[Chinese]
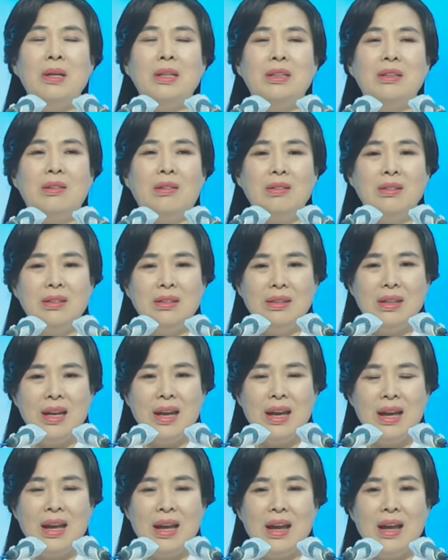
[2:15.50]
刚到
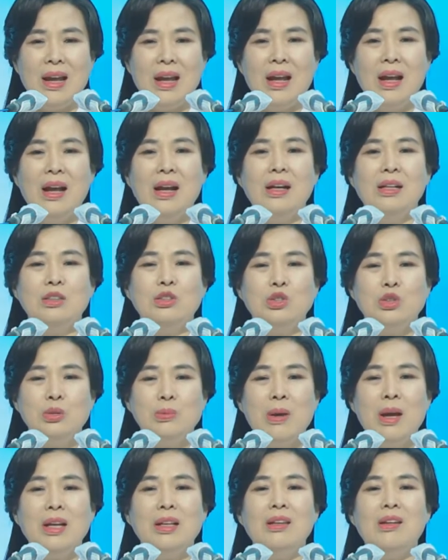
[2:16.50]
天国的时候很
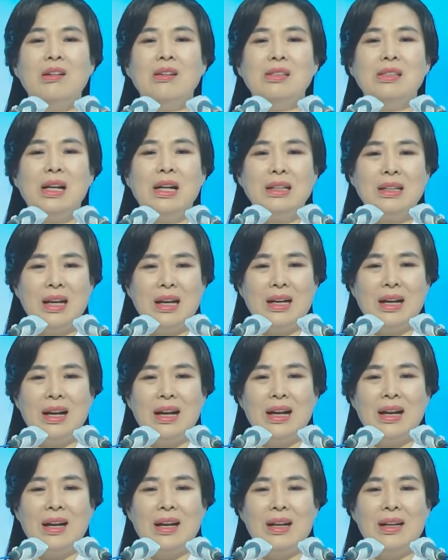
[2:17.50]
喜欢，
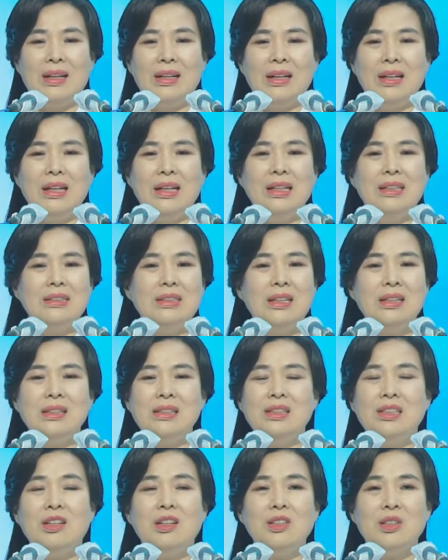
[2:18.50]
过了
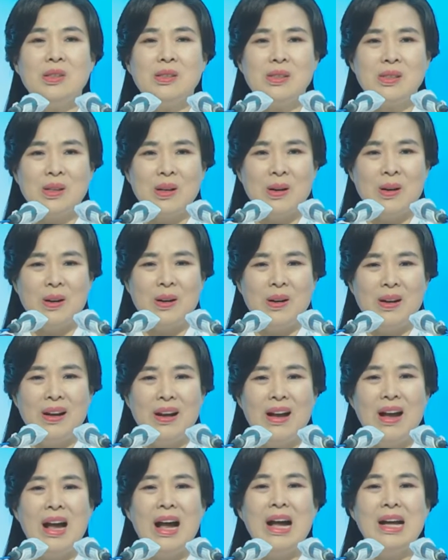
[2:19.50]
几百年后又
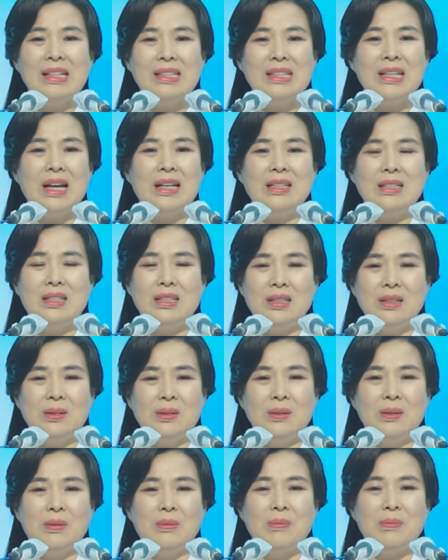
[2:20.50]
不喜欢了，
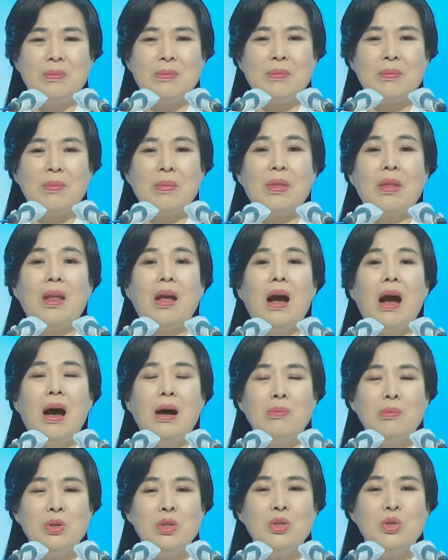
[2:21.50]
不会这
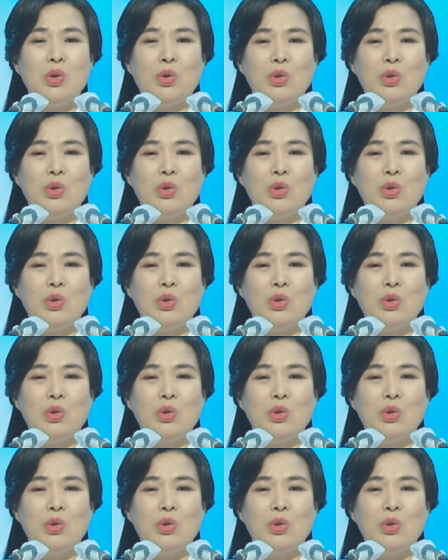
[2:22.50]
样。